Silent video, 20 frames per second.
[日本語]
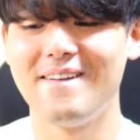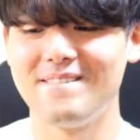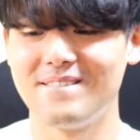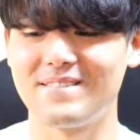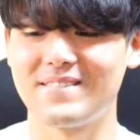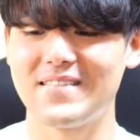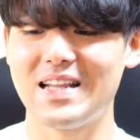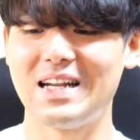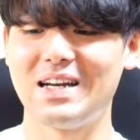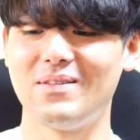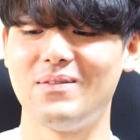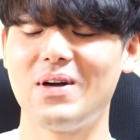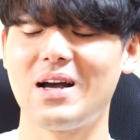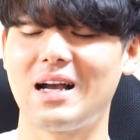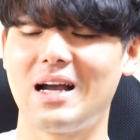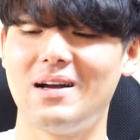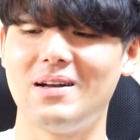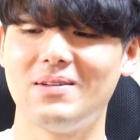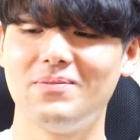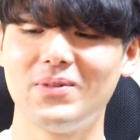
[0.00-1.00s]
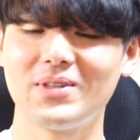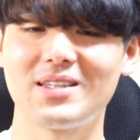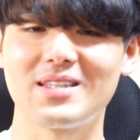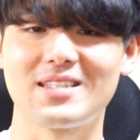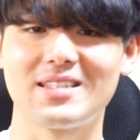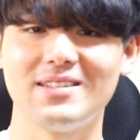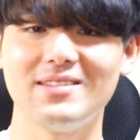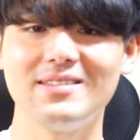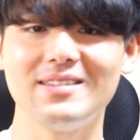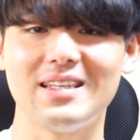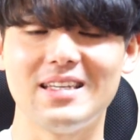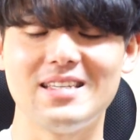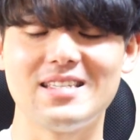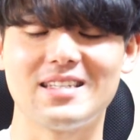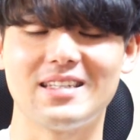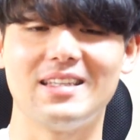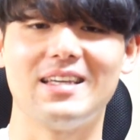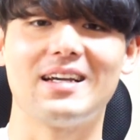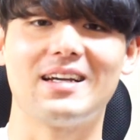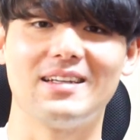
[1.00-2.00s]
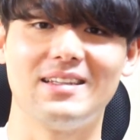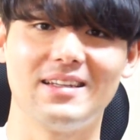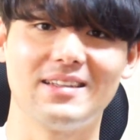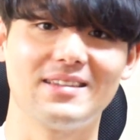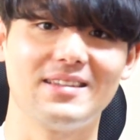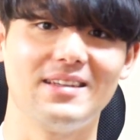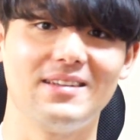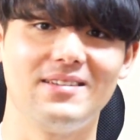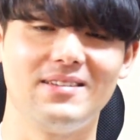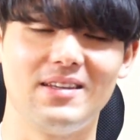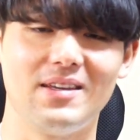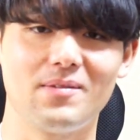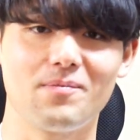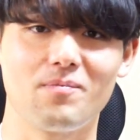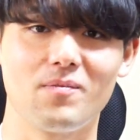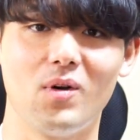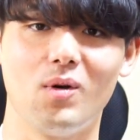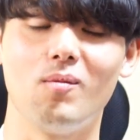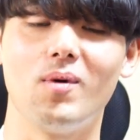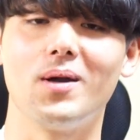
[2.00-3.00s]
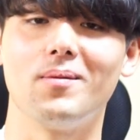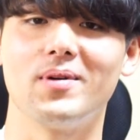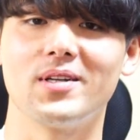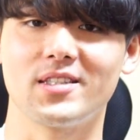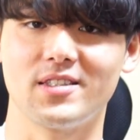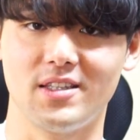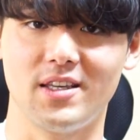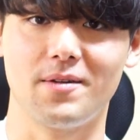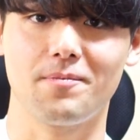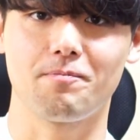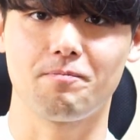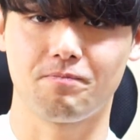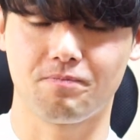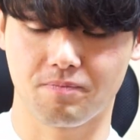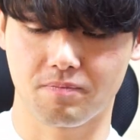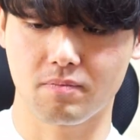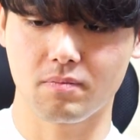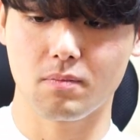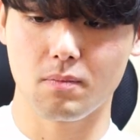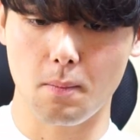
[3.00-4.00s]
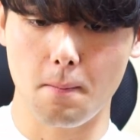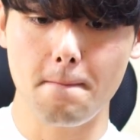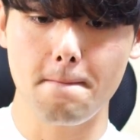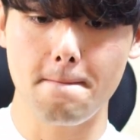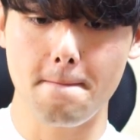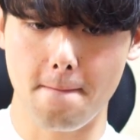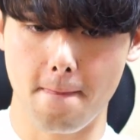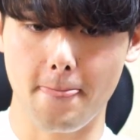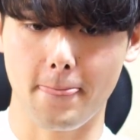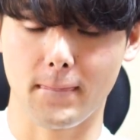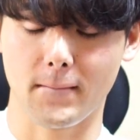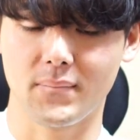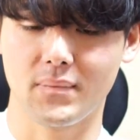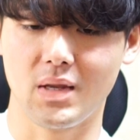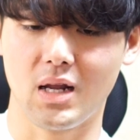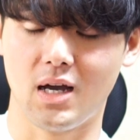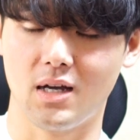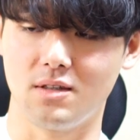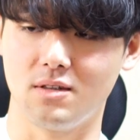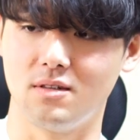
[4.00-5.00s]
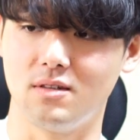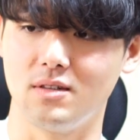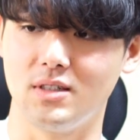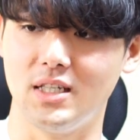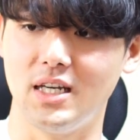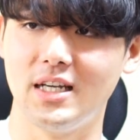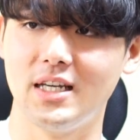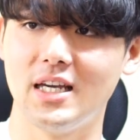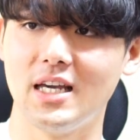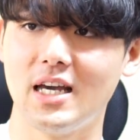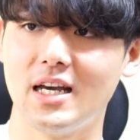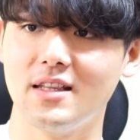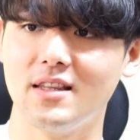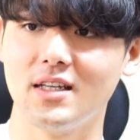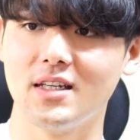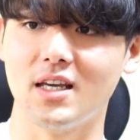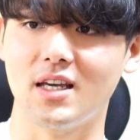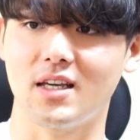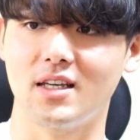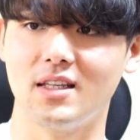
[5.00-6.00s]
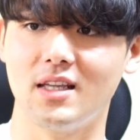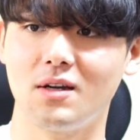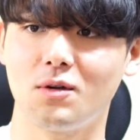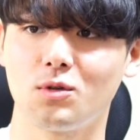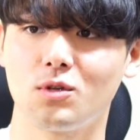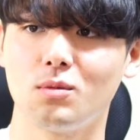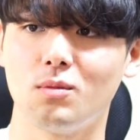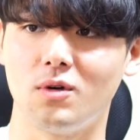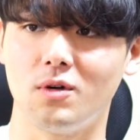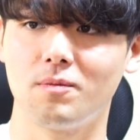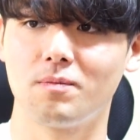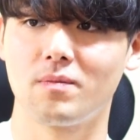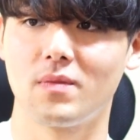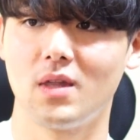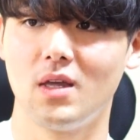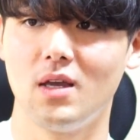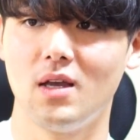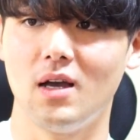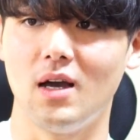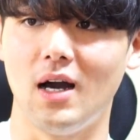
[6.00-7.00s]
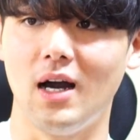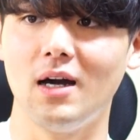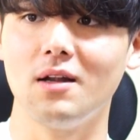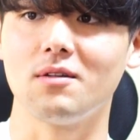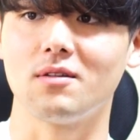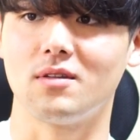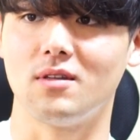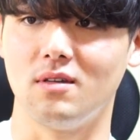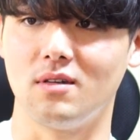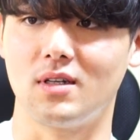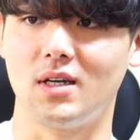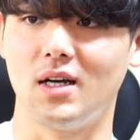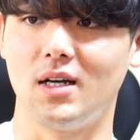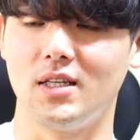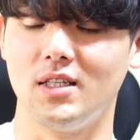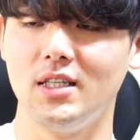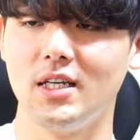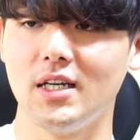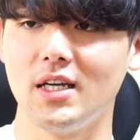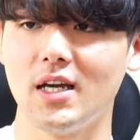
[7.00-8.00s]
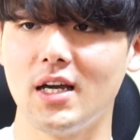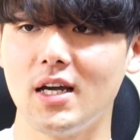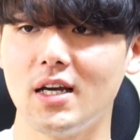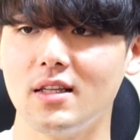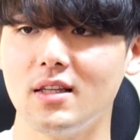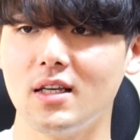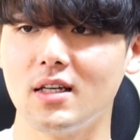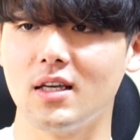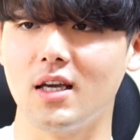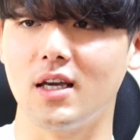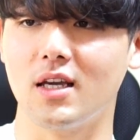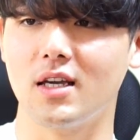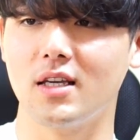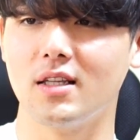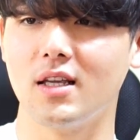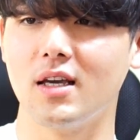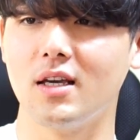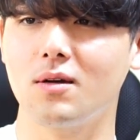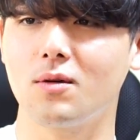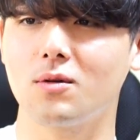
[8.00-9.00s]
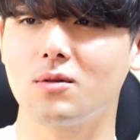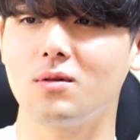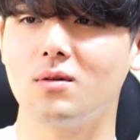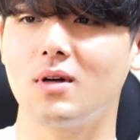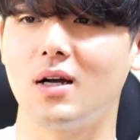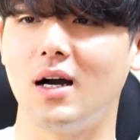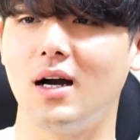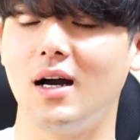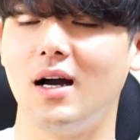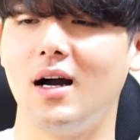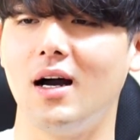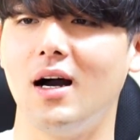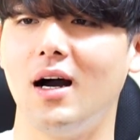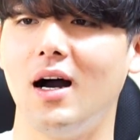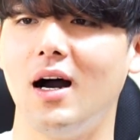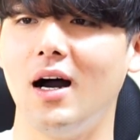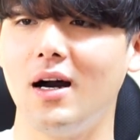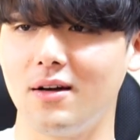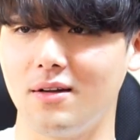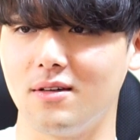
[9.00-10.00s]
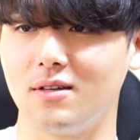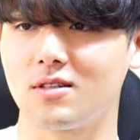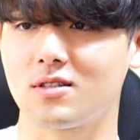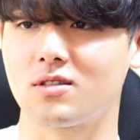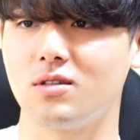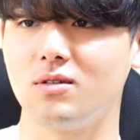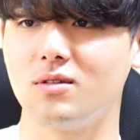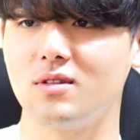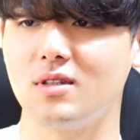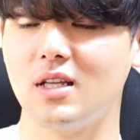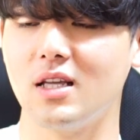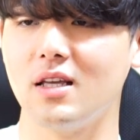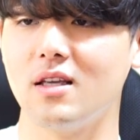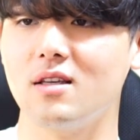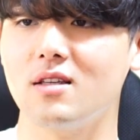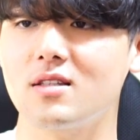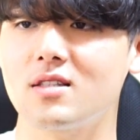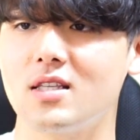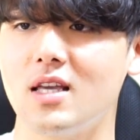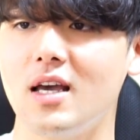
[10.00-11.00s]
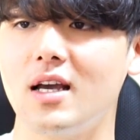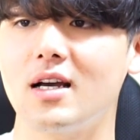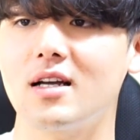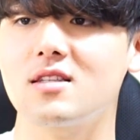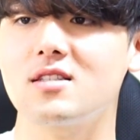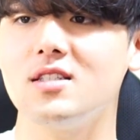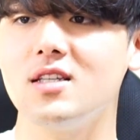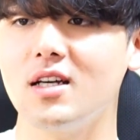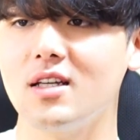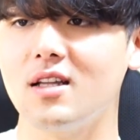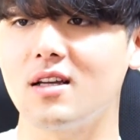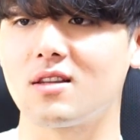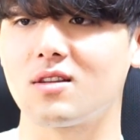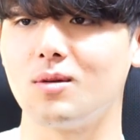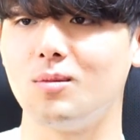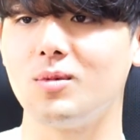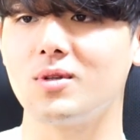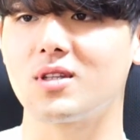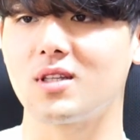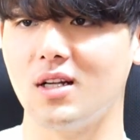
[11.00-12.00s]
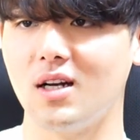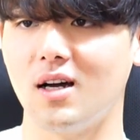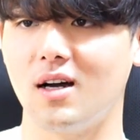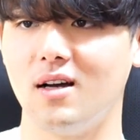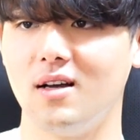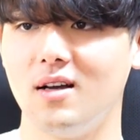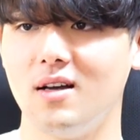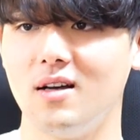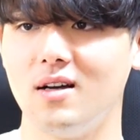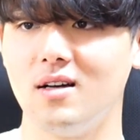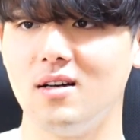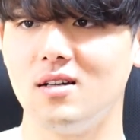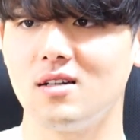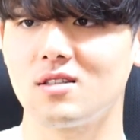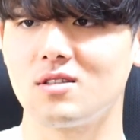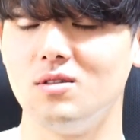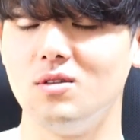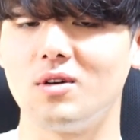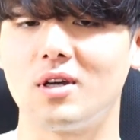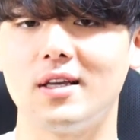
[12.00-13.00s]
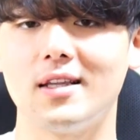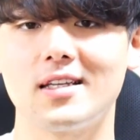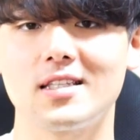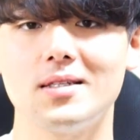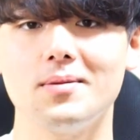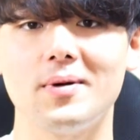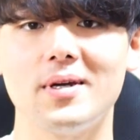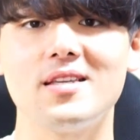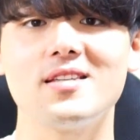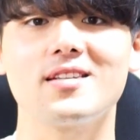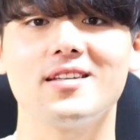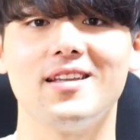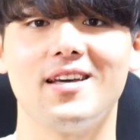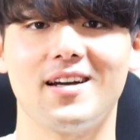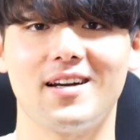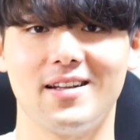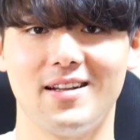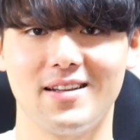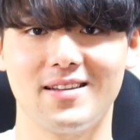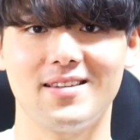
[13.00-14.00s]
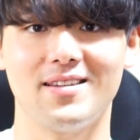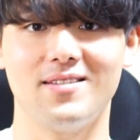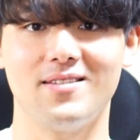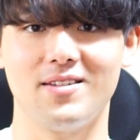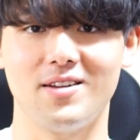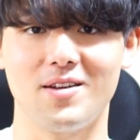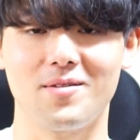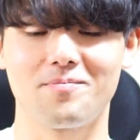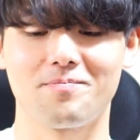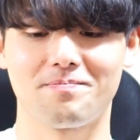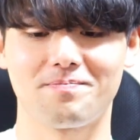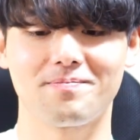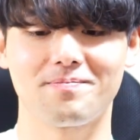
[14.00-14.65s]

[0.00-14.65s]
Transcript: うん、だからなんか、もっと自由でいいんじゃないかなっていうふうに思いますね。うん。あの、いやいややんなきゃいけないこともあるっていうか、いやいややんなきゃいけないことがある。そんな生活嫌だと思ったら、抜け出せばいいんじゃないかなっていうふうに。